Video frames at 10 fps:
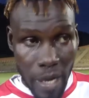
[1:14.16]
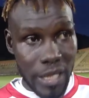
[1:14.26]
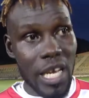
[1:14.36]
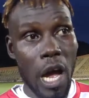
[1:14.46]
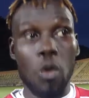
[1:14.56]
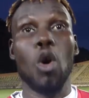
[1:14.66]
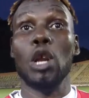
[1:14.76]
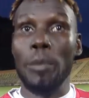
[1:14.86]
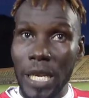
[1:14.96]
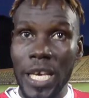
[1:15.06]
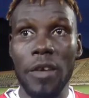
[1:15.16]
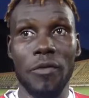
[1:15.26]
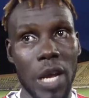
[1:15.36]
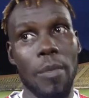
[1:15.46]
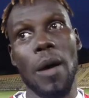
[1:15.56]
remercie encore les
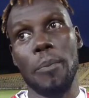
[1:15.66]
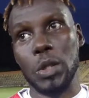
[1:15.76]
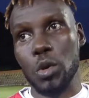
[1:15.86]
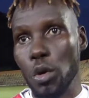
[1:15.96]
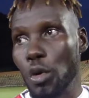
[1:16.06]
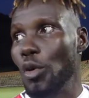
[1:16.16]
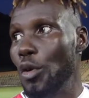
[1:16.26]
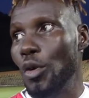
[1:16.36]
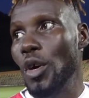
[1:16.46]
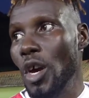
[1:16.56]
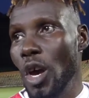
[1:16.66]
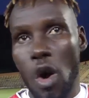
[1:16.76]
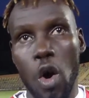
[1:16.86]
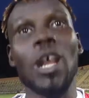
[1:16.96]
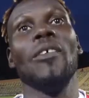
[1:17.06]
Maliens, vraiment, parce
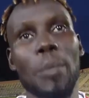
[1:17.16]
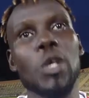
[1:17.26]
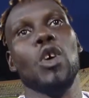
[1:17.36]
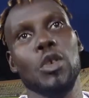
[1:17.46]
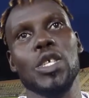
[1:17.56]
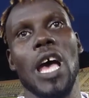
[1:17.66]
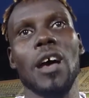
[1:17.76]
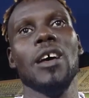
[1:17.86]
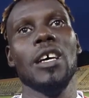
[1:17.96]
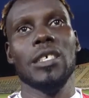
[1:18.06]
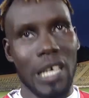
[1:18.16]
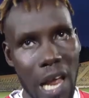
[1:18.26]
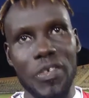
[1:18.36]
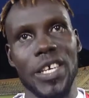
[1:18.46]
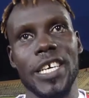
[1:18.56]
qu'on avait besoin de ça.
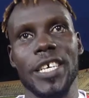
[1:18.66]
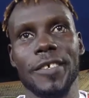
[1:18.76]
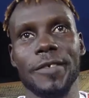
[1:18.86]
C'est l'Afrique.